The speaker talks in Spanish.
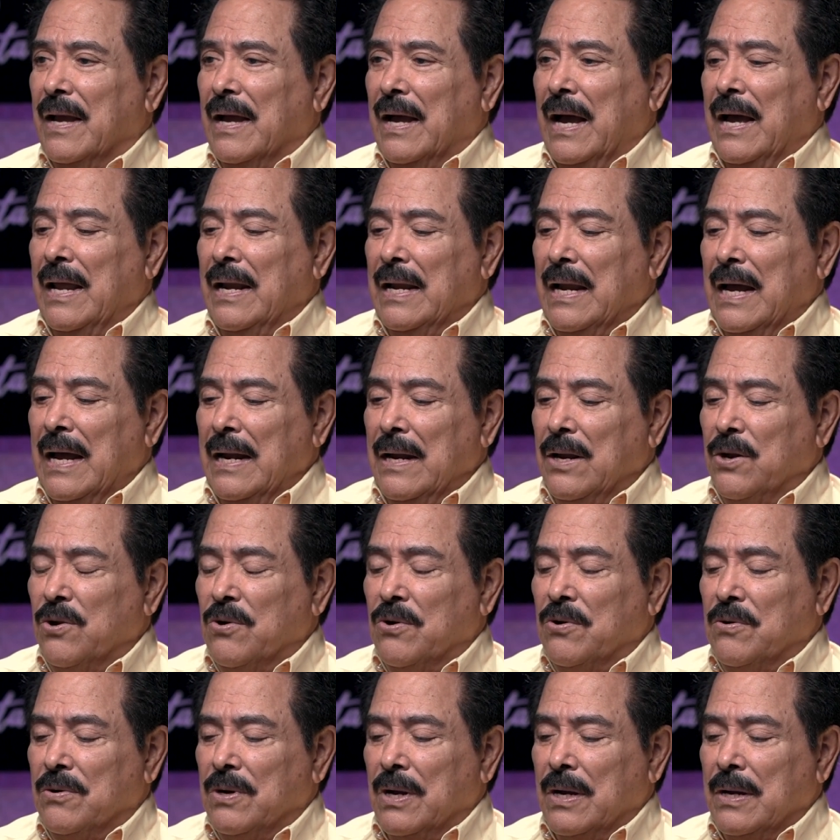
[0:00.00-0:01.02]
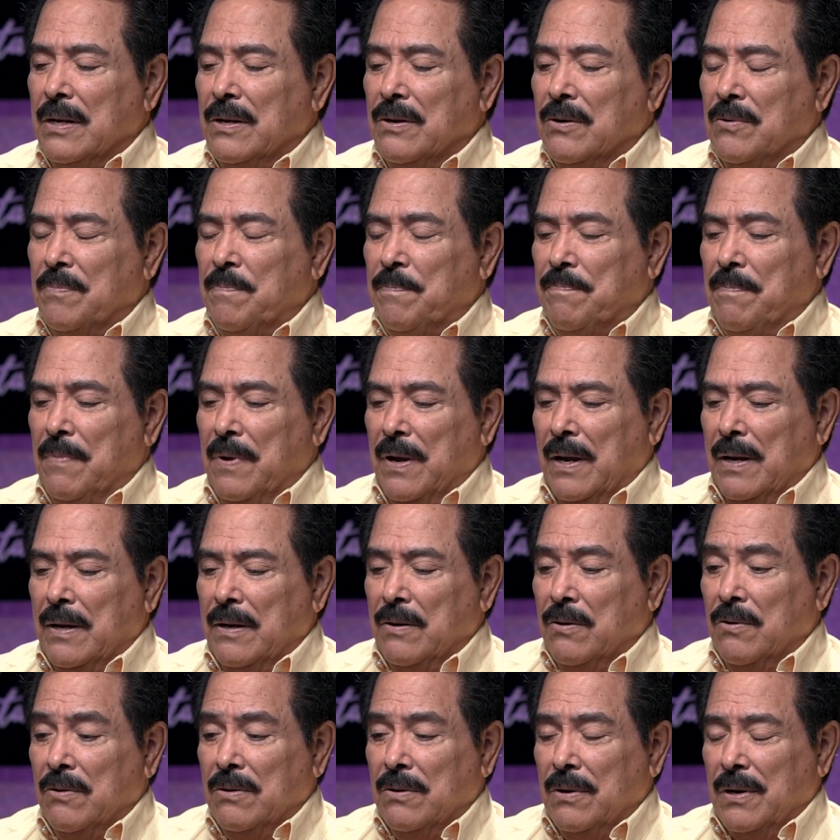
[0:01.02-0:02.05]
al, no, al, no,
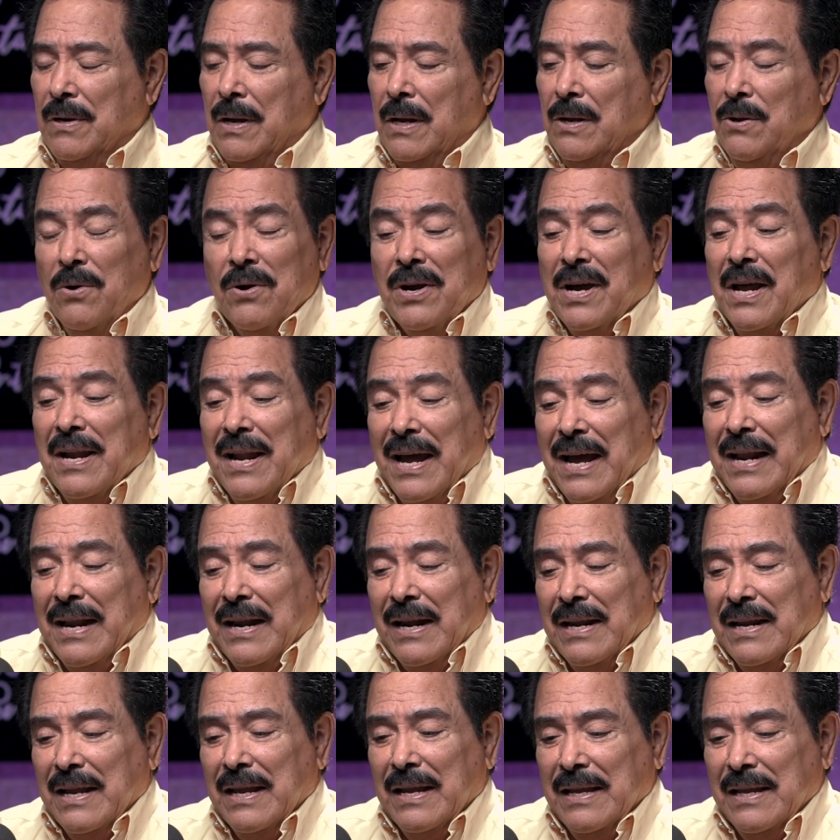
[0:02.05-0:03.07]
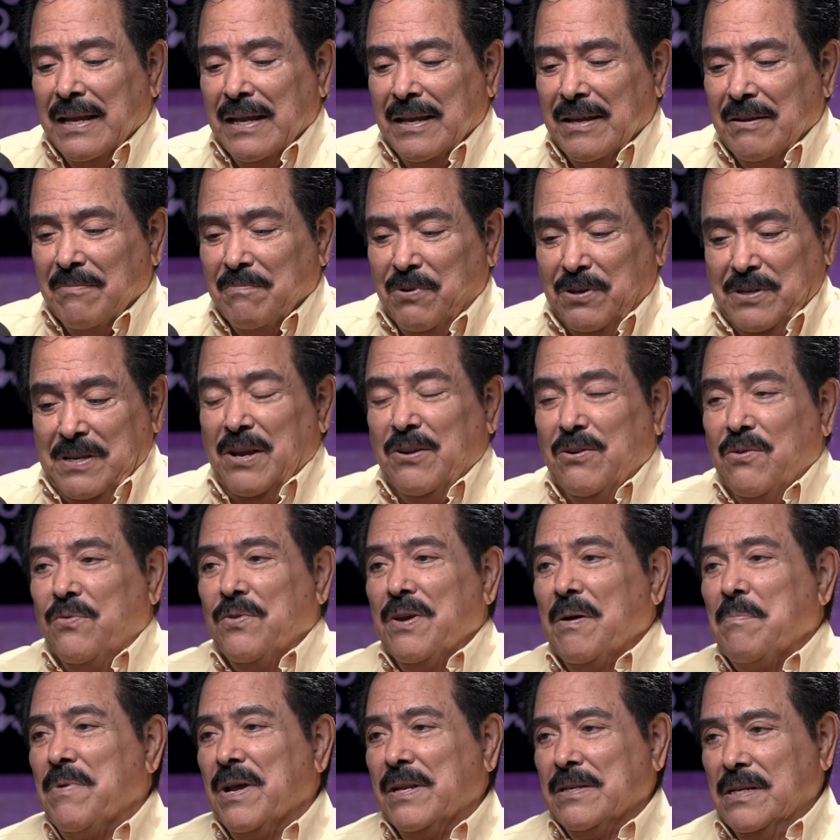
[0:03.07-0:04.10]
al, no, ganar, pues ya no
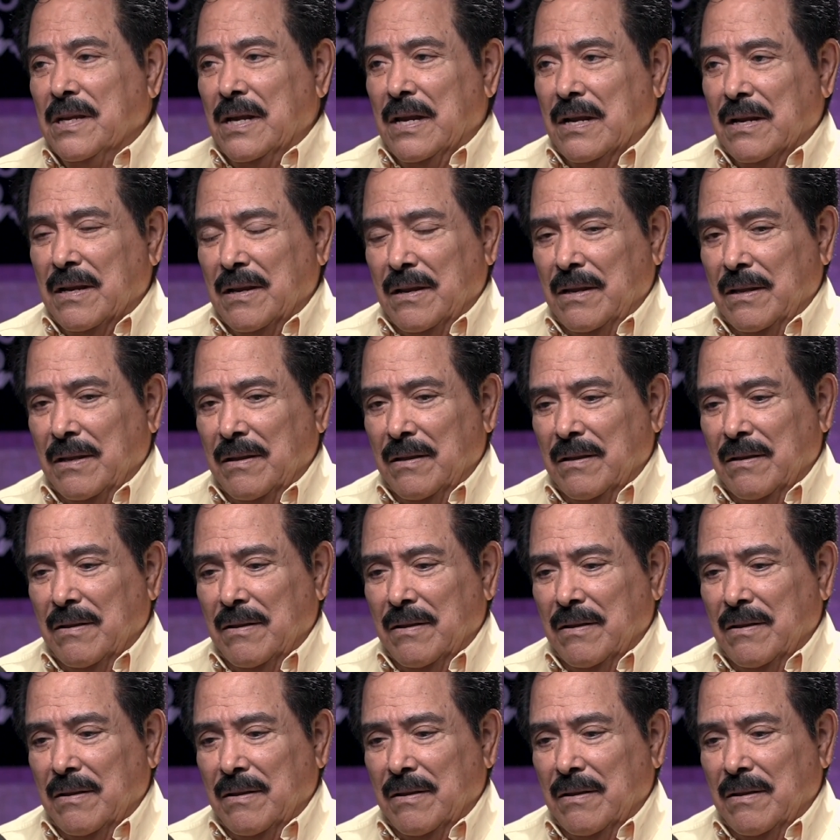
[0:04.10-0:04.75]
fui a marchar.